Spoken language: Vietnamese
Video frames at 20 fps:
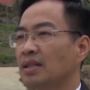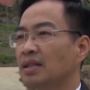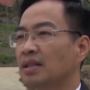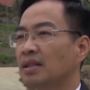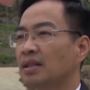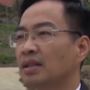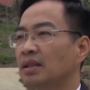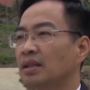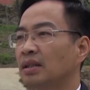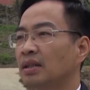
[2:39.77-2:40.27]
như
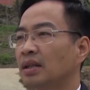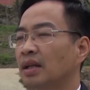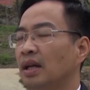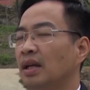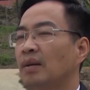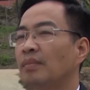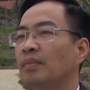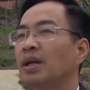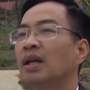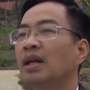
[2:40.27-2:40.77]

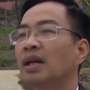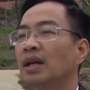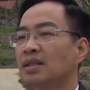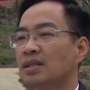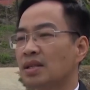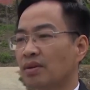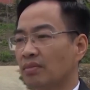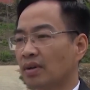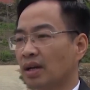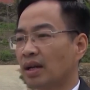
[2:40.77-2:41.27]
cây mía,
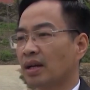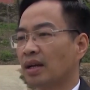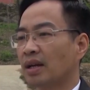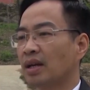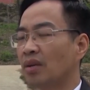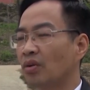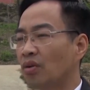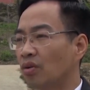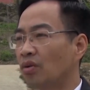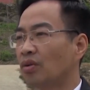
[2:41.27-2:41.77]
xong cái là
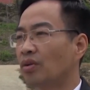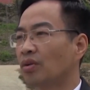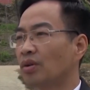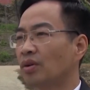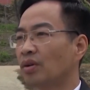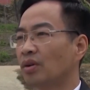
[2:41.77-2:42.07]
cây ngô.